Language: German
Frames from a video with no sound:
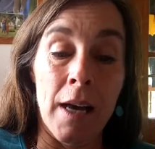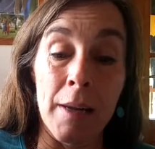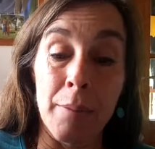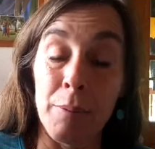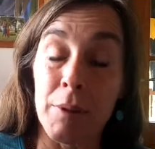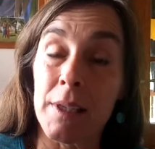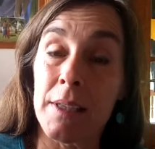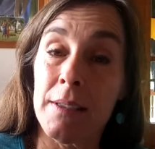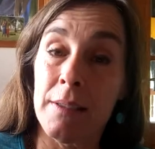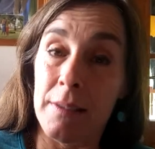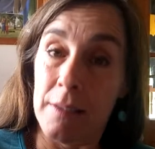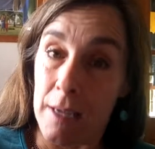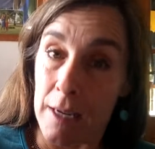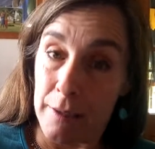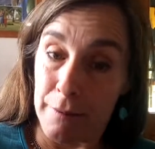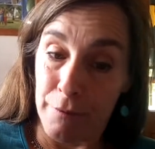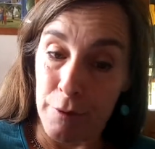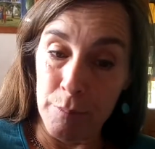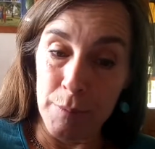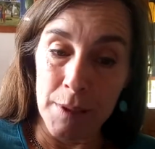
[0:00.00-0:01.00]
Ein Bericht
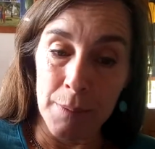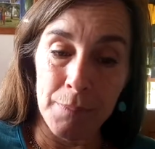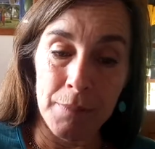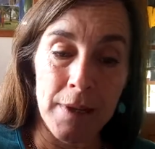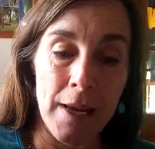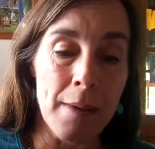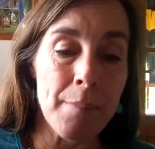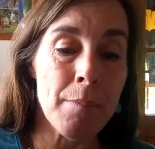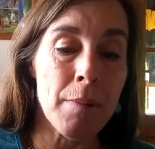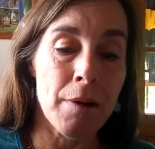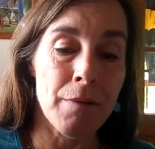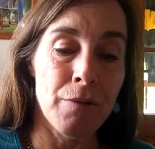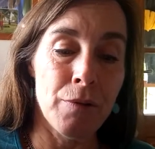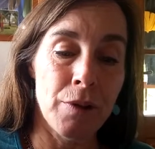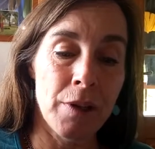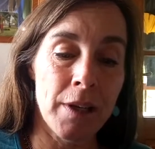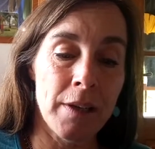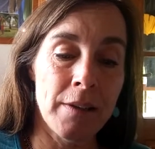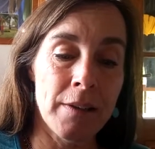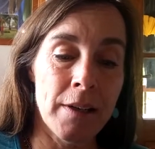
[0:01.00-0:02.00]
gerade vom September
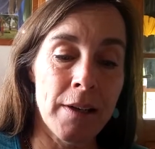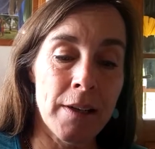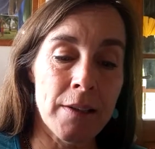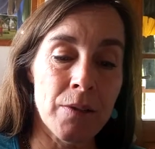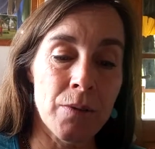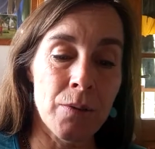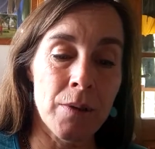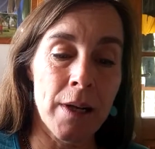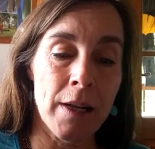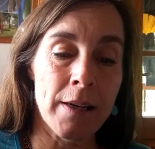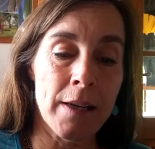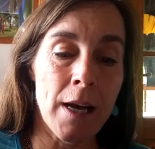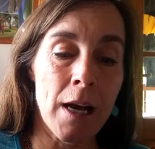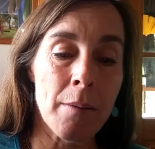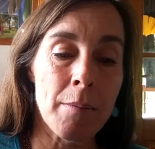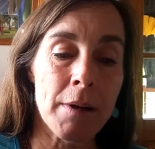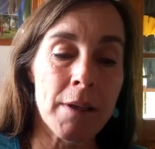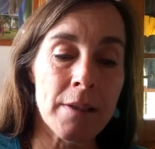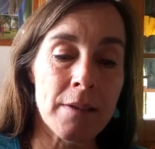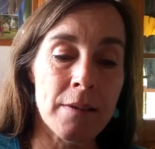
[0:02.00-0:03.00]
von der Internationalen
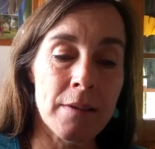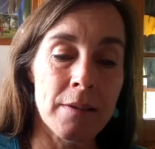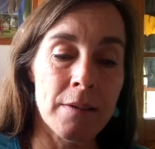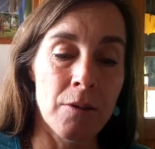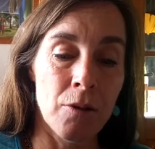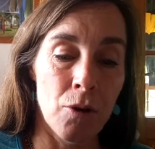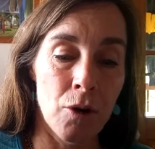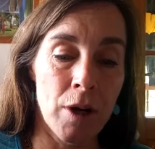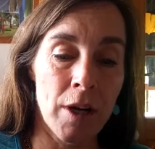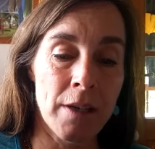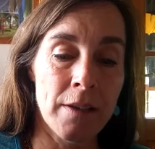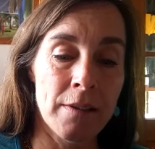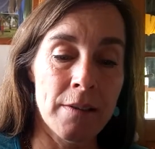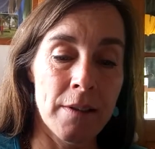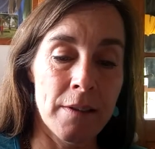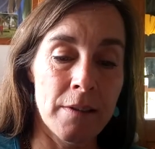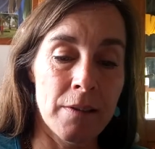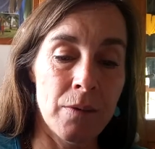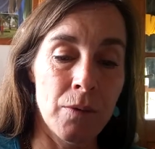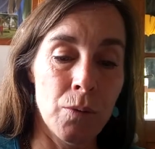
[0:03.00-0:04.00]

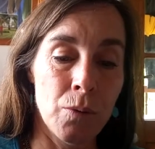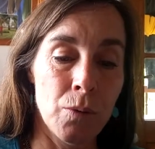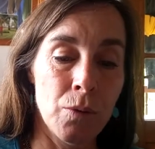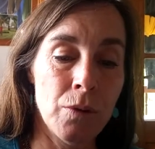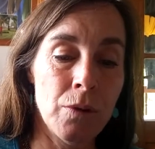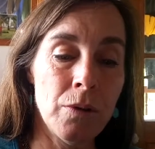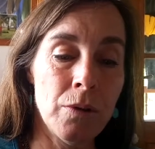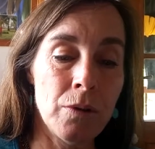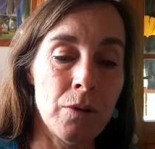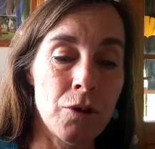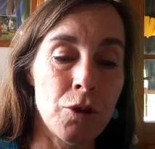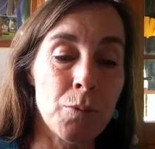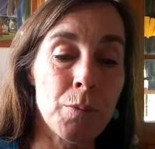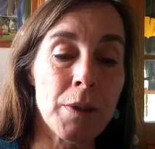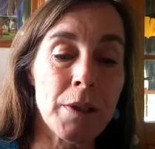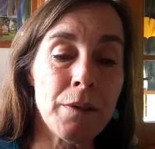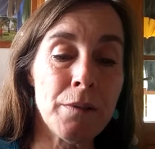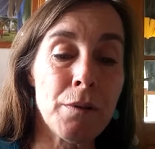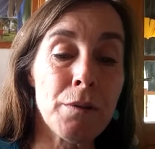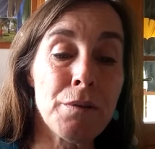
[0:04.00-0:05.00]
Arbeitsorganisation
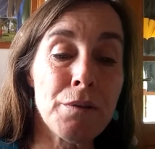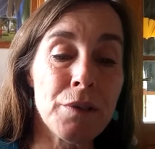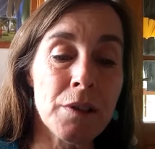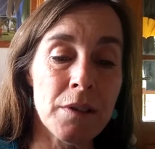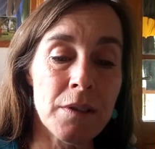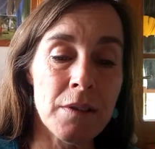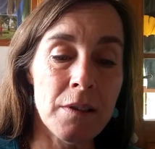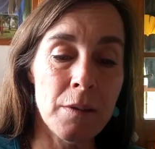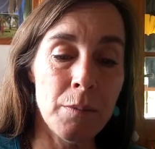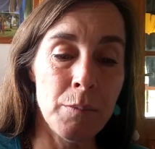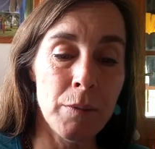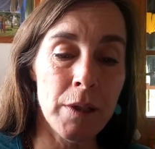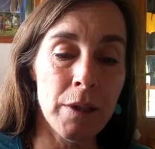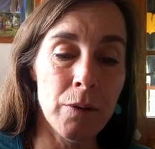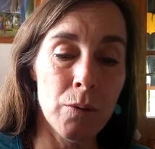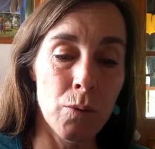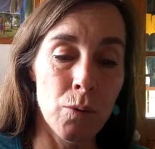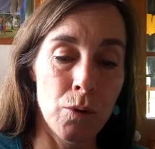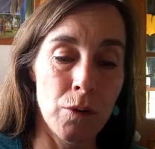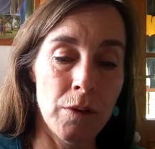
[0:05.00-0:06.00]
spricht von 40
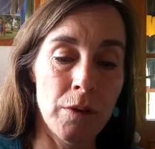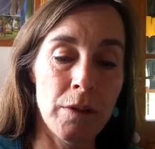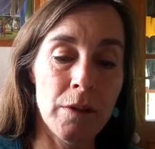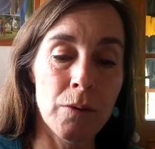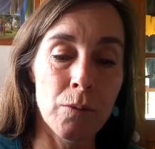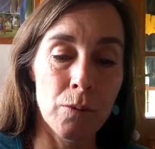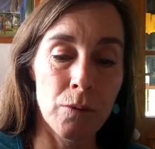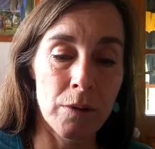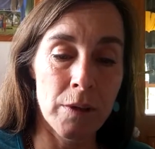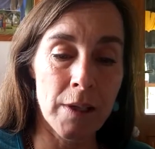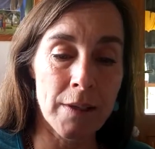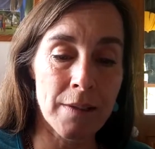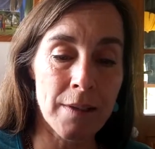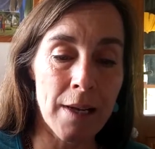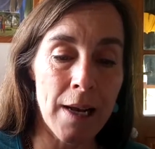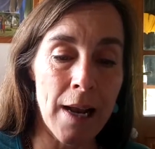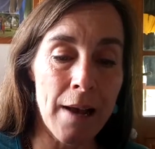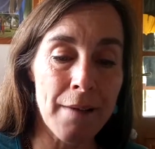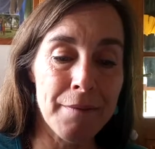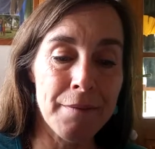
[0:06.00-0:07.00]
Millionen, die unter
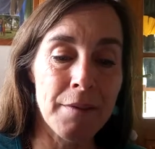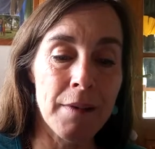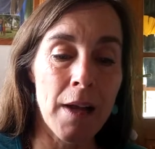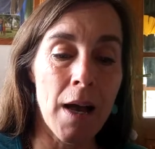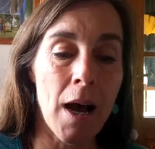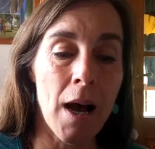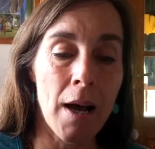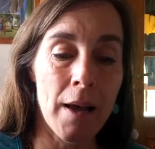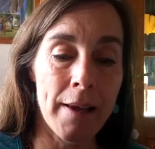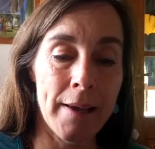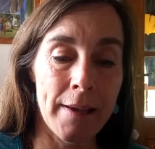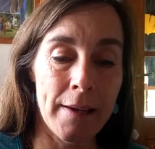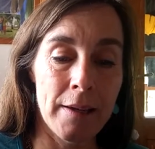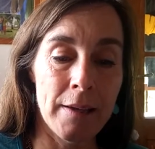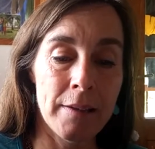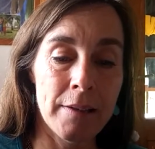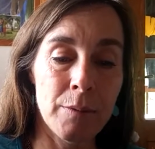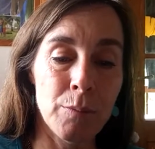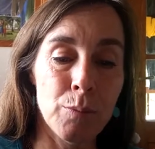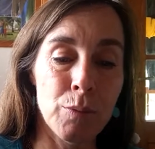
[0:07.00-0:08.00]

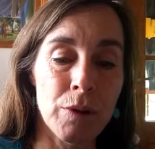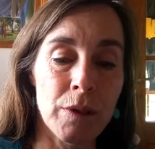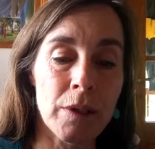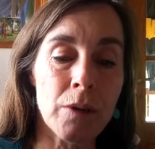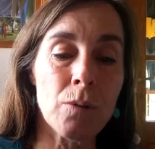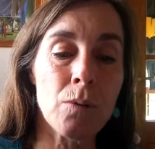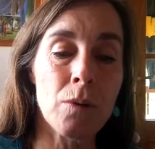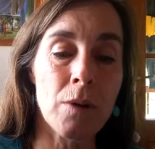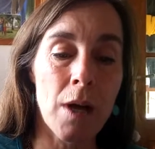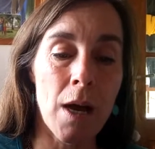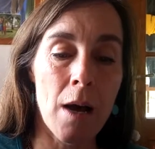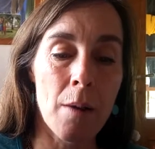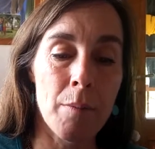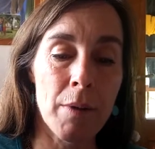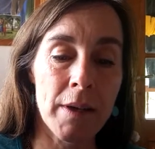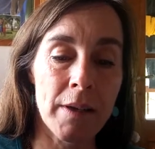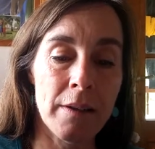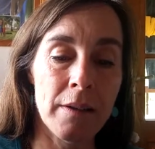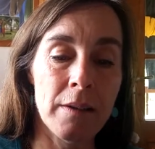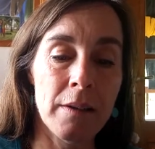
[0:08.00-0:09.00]
sklavenähnlichen Bedingungen
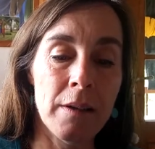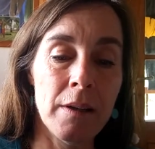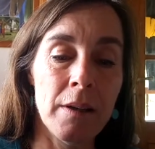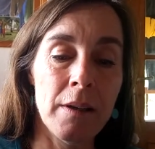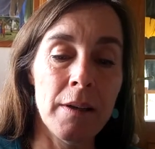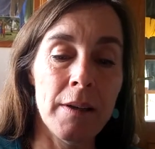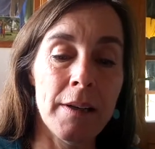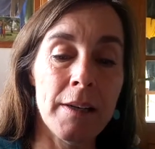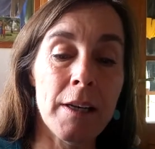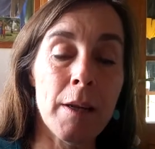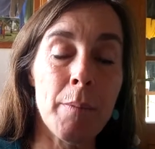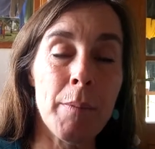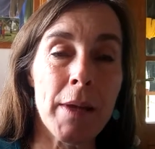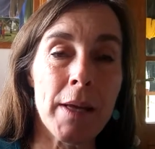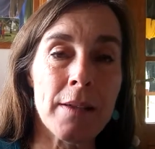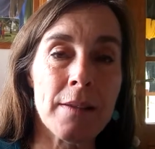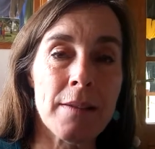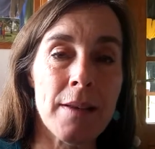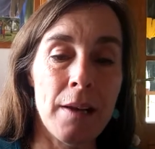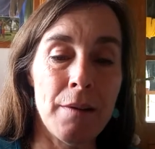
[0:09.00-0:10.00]
arbeiten, in der
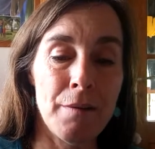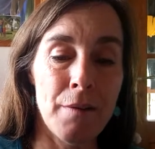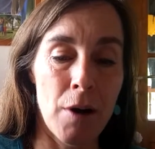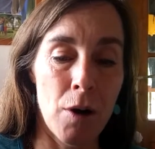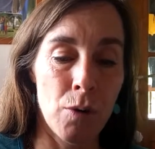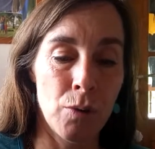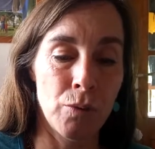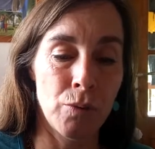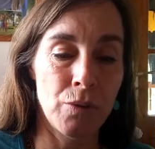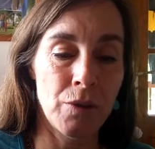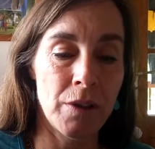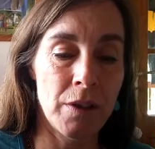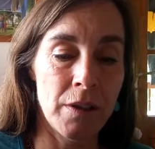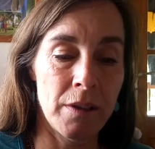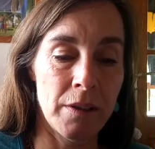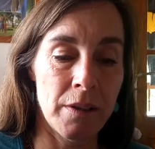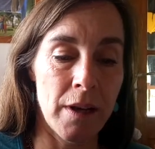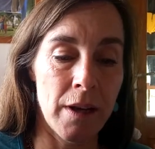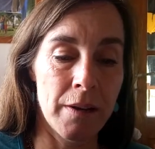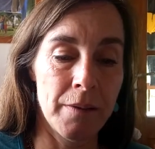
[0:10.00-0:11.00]
Mehrzahl Frauen und
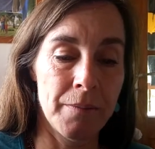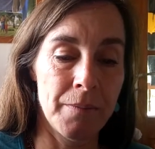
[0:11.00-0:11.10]
Kinder.